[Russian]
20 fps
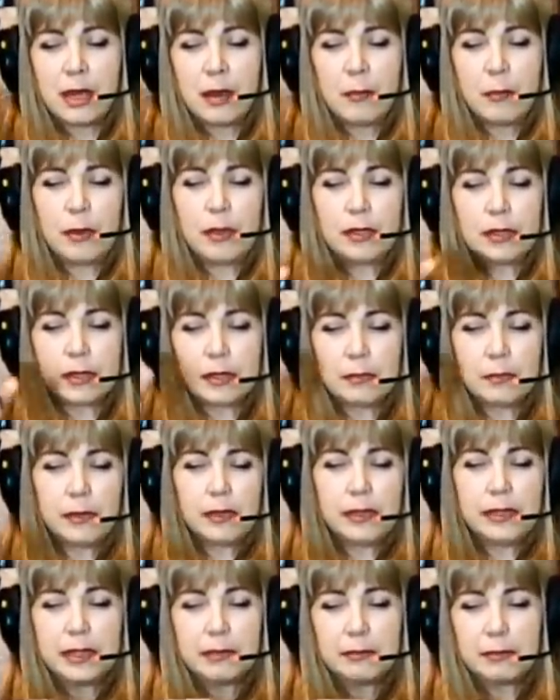палкой,
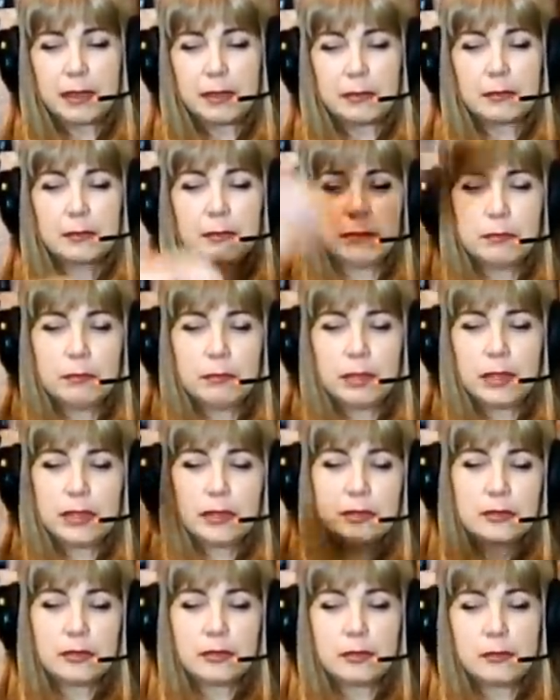пальцем, там,
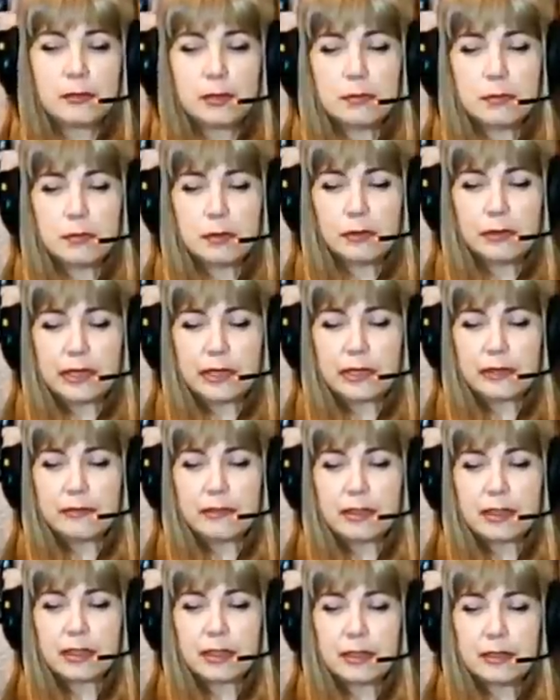брать что-нибудь, бросить в
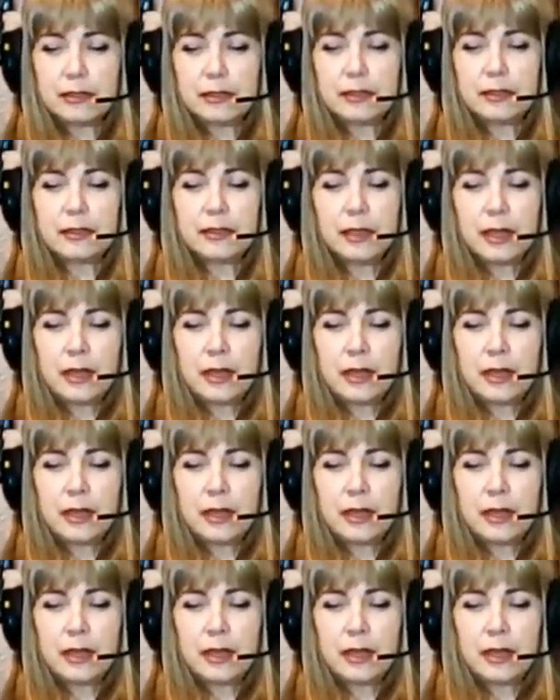экран этот.